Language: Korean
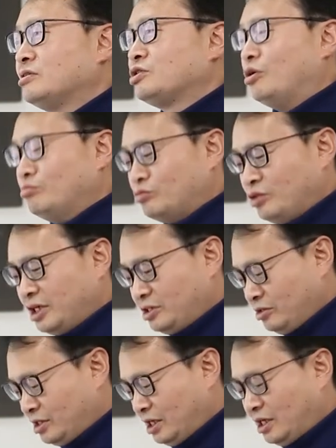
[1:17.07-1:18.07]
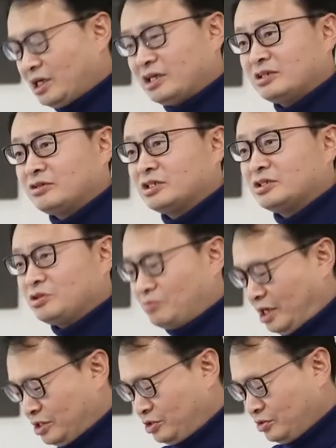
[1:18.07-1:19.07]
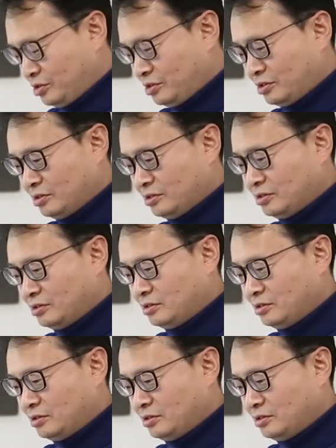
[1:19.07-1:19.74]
전무했었다라는 것이 좀 아쉬웠던